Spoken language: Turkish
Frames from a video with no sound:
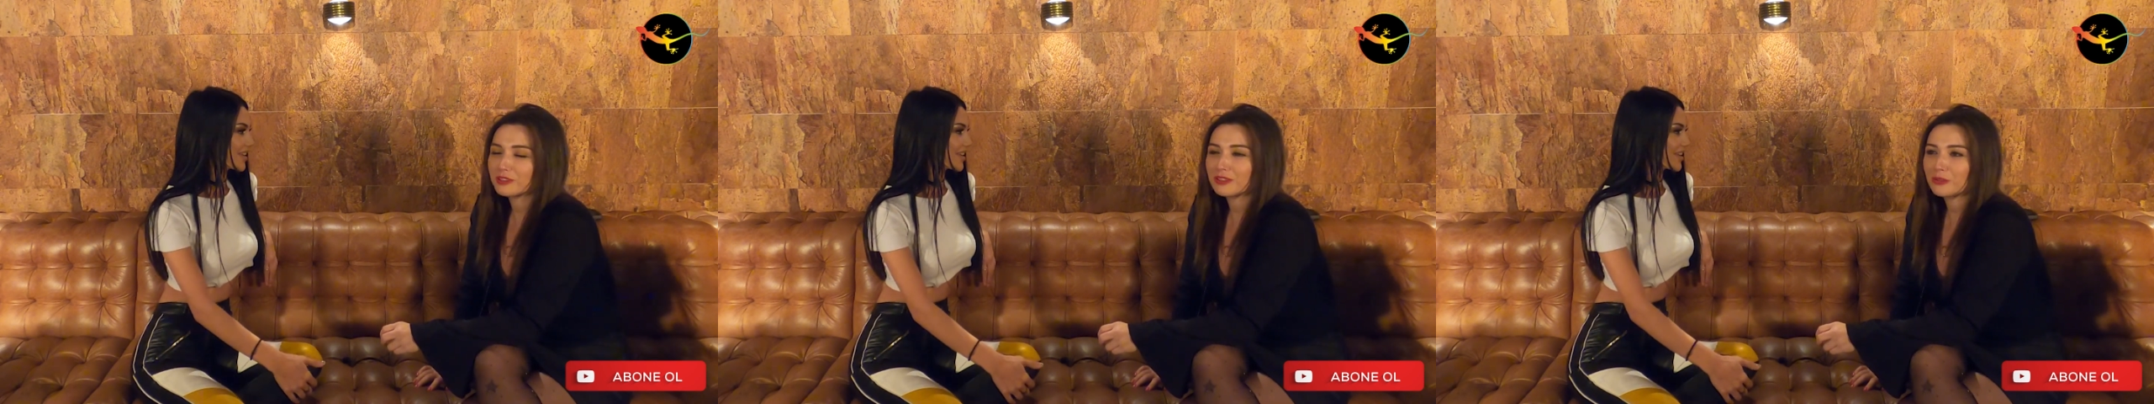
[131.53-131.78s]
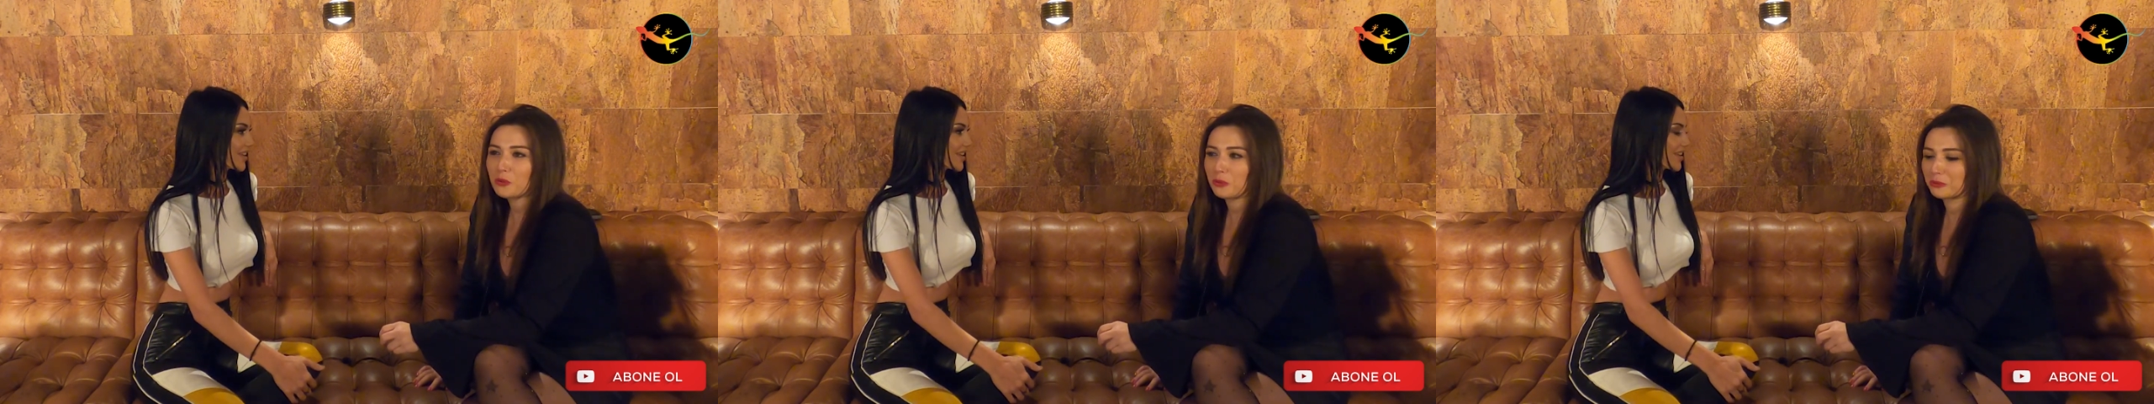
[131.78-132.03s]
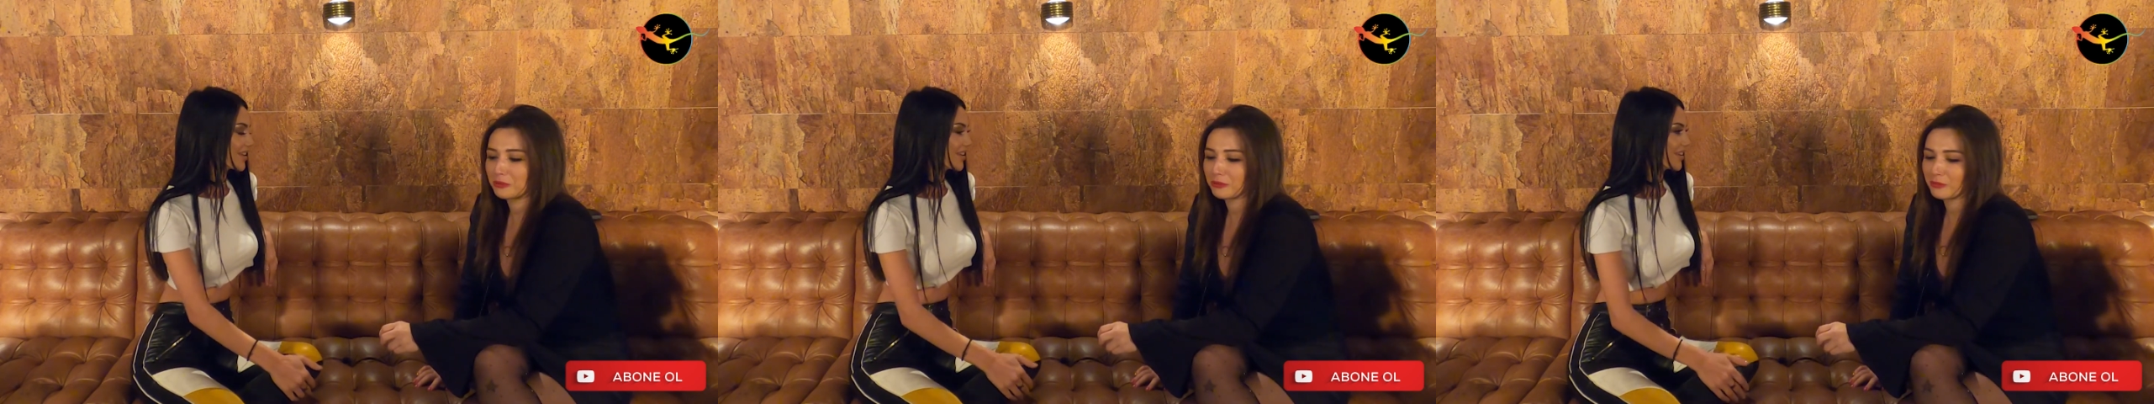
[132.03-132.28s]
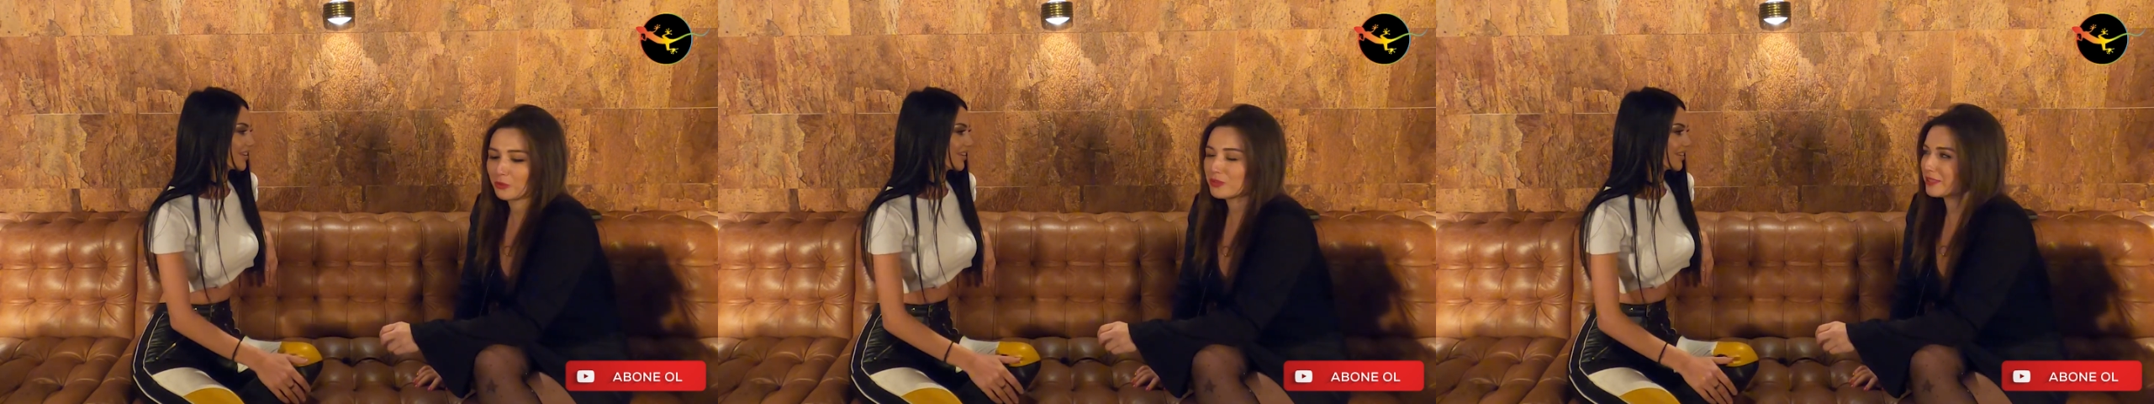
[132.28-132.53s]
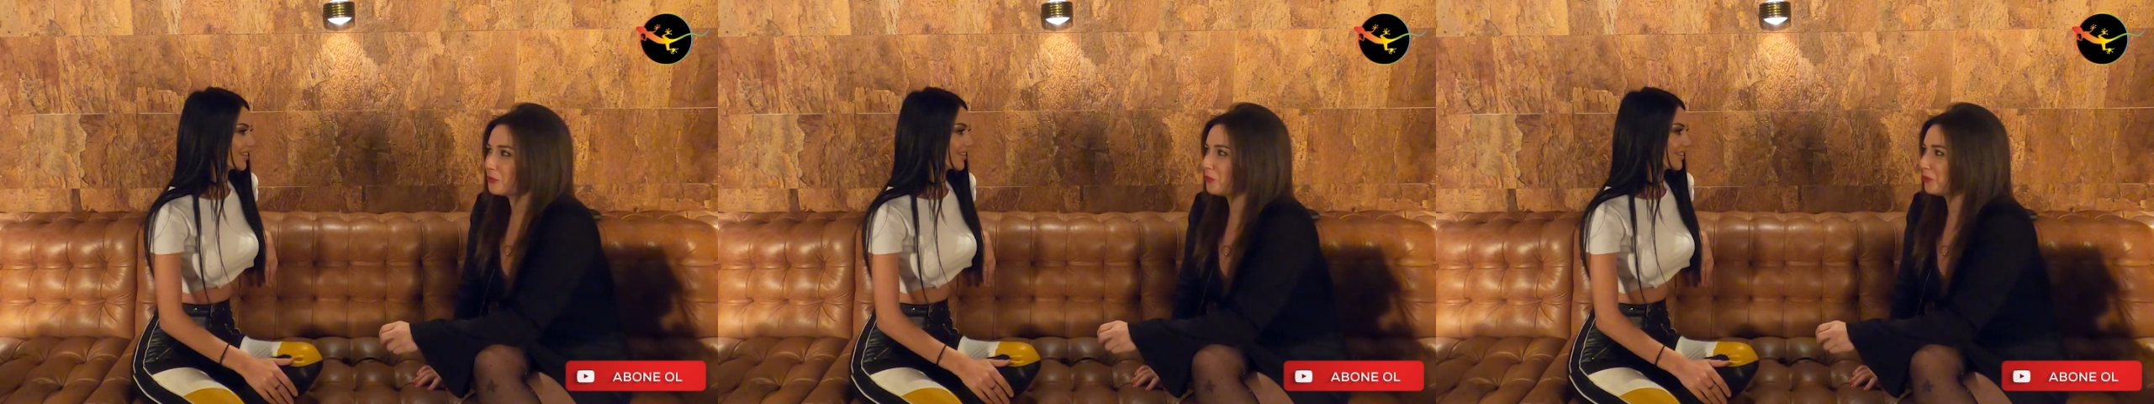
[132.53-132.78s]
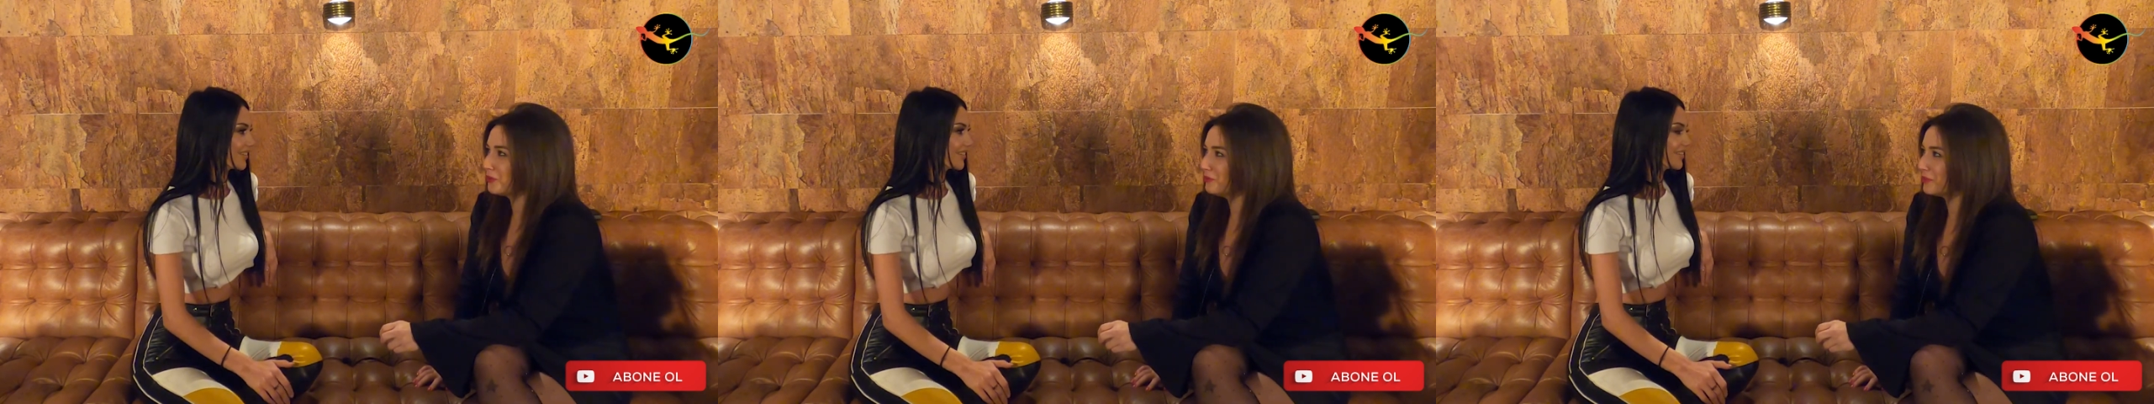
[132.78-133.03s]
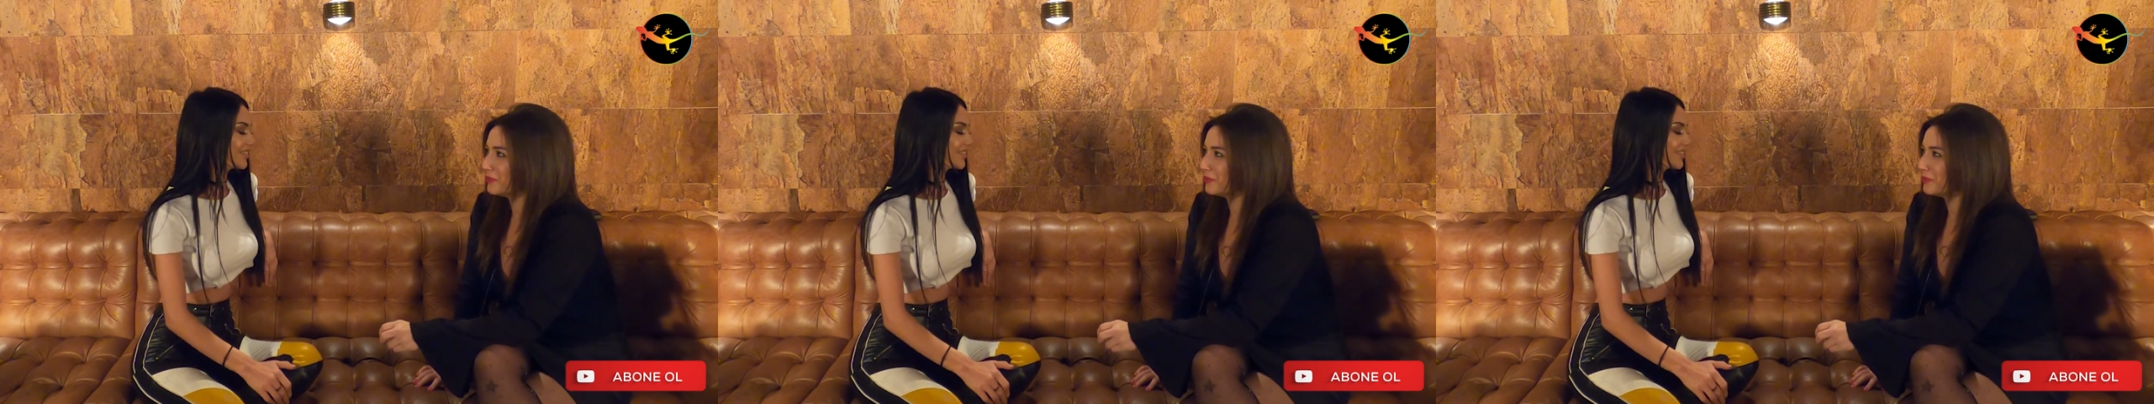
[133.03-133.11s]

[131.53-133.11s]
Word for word: yıllar oldu. 4 sene oldu